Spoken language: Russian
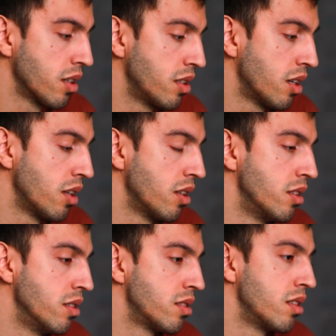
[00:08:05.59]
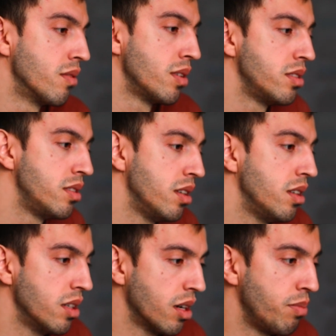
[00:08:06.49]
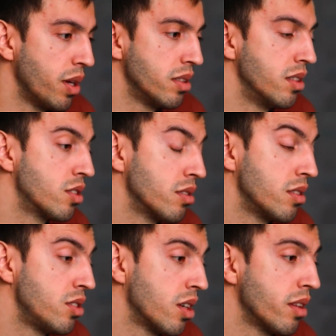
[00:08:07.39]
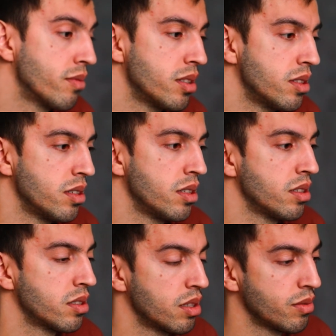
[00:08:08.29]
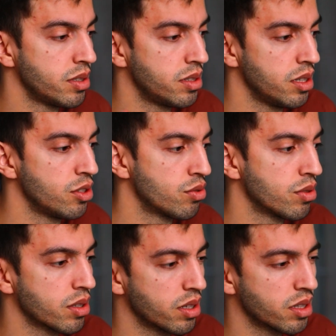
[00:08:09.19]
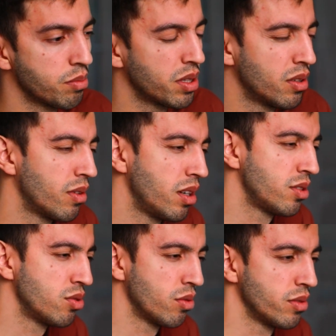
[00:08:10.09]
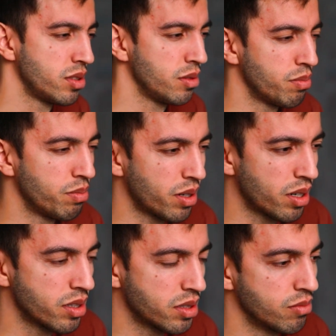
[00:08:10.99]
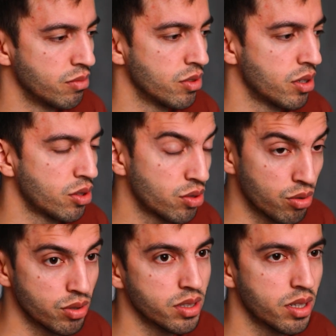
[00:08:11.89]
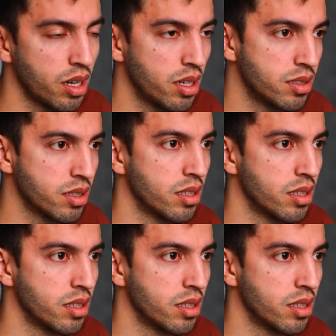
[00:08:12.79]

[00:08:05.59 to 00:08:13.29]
когда с новостей опять, даже с начала войны с новостей что-то как-то подавались новости по-разному. Хорошо хоть закрыли эти